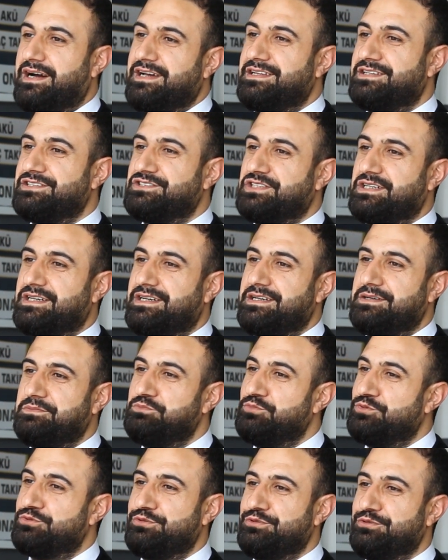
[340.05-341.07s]
ayrıca
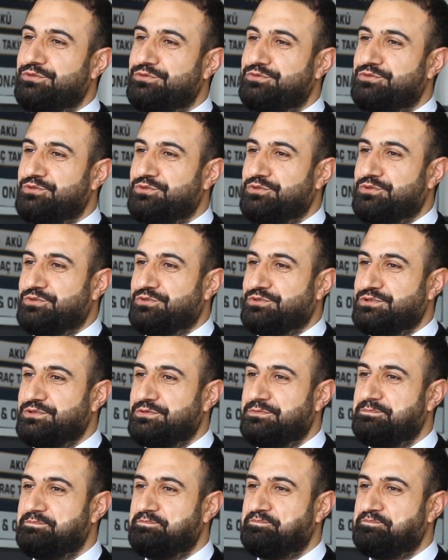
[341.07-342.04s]
mutluluk duyuyoruz.